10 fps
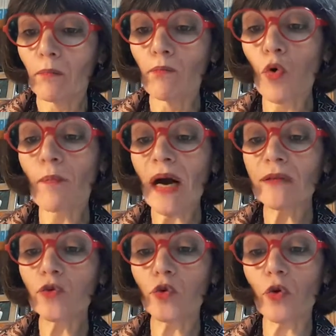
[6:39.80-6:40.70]

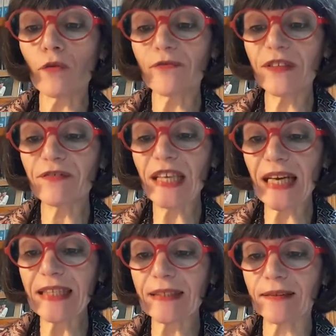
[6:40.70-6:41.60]
Moment de
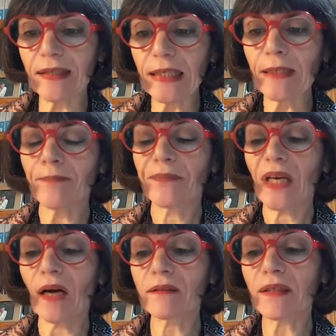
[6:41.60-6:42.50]
convivialité
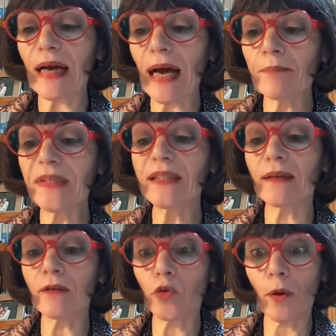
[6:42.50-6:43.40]
entre
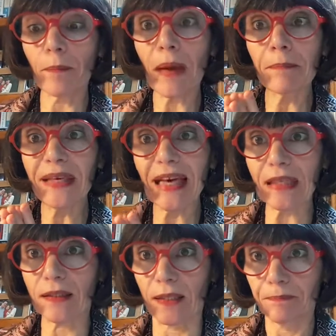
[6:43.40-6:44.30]
habitants d'un même
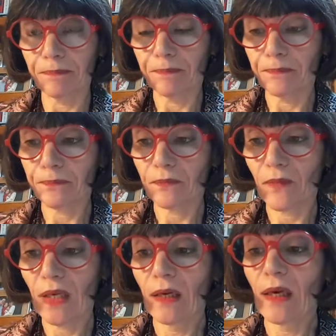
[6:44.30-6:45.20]
quartier.
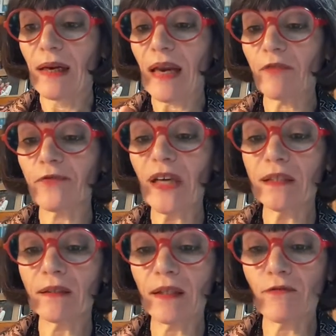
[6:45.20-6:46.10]
La
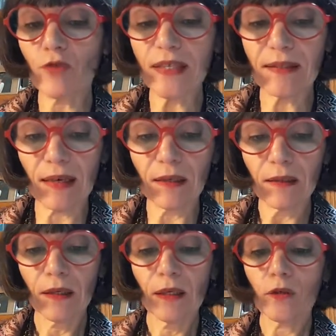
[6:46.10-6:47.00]
fête des voisins
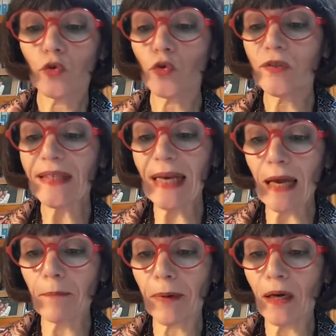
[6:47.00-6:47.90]
se
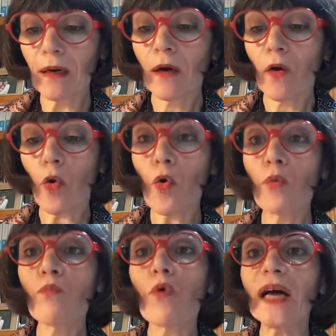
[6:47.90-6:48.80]
célèbre au
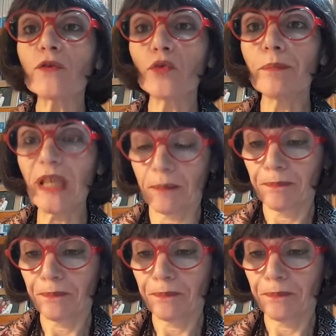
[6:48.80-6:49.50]
mois de mai.